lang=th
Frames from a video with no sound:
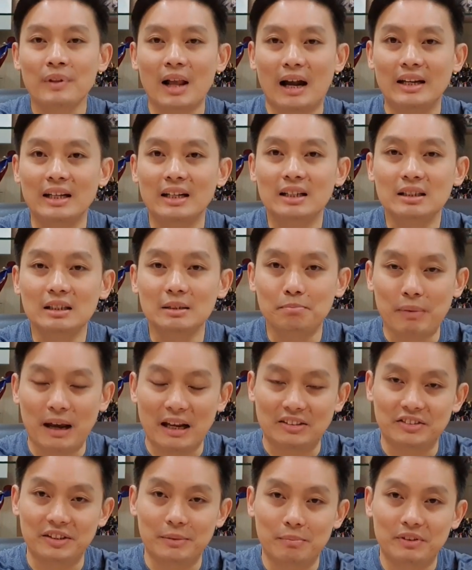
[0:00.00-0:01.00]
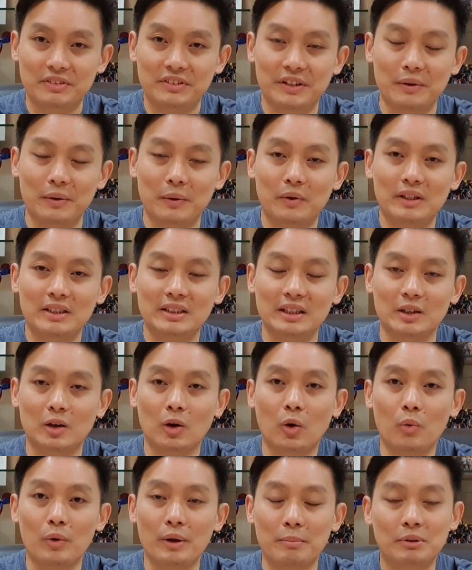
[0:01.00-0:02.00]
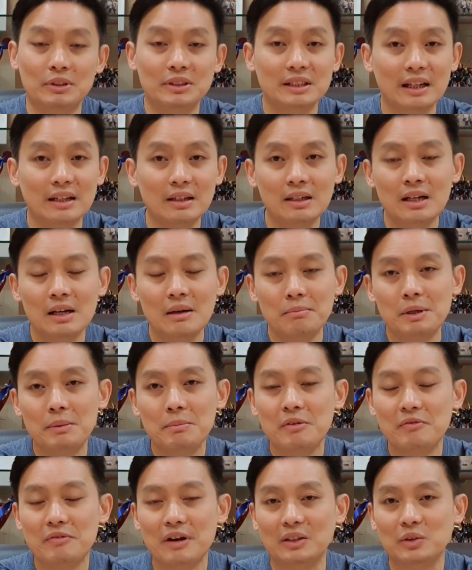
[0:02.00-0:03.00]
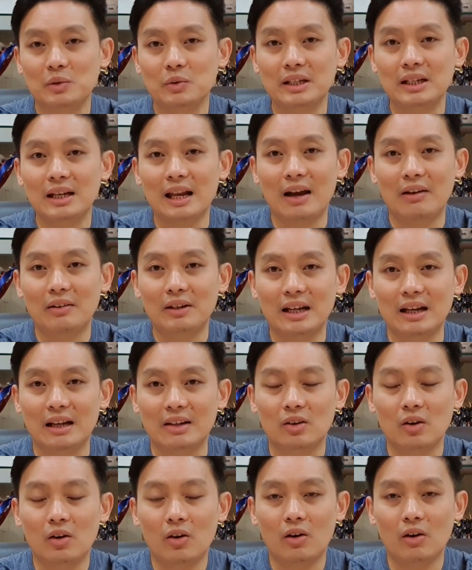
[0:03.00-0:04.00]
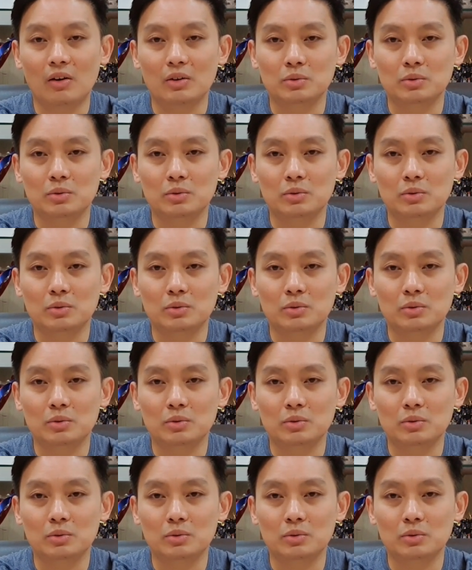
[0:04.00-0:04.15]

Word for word: อันนี้ก็คือ 80%ของคนที่ติดโควิด เพราะฉะนั้นเพื่อนๆฟังตรงนี้แล้วเนี่ย ก็